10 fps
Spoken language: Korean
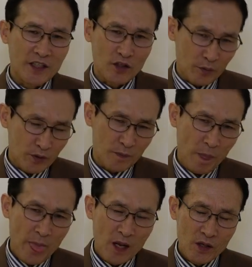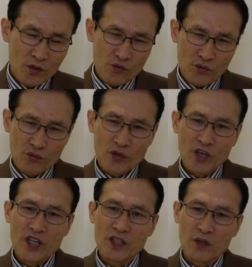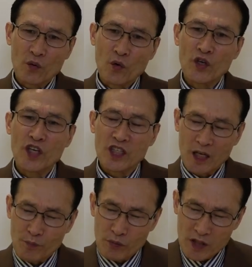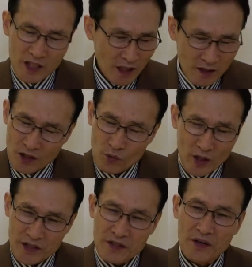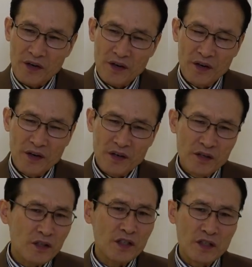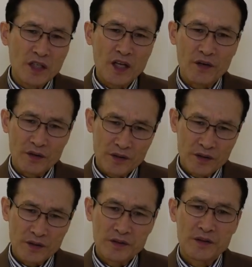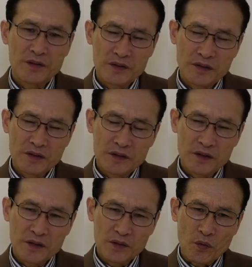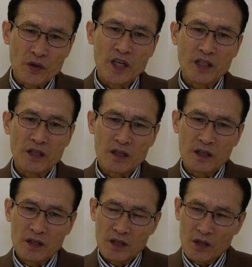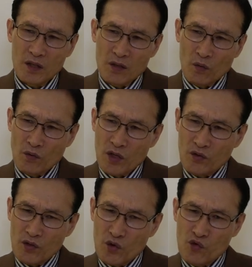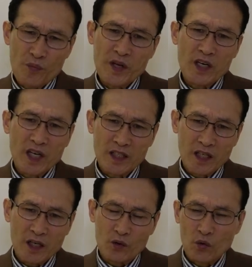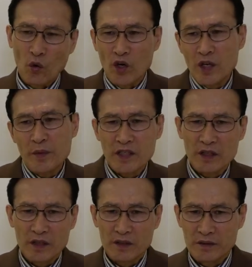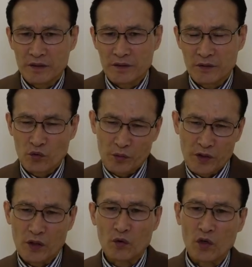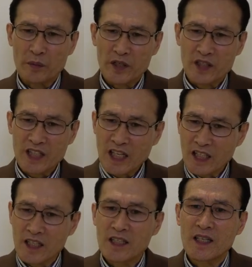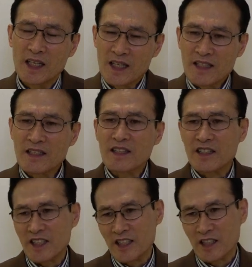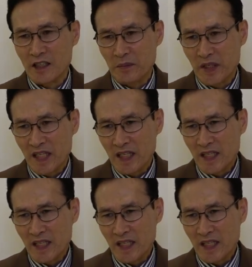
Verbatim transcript: 여러분 축구 경기에서 공격이 잘 풀리지 않을 경우가 있어요. 그럴 때는 어떻게 해요? 공격에서 공격수의 수비를 갖다가 돌리면서 수비를 돌리면서 상대를 끌어들이는 것입니다.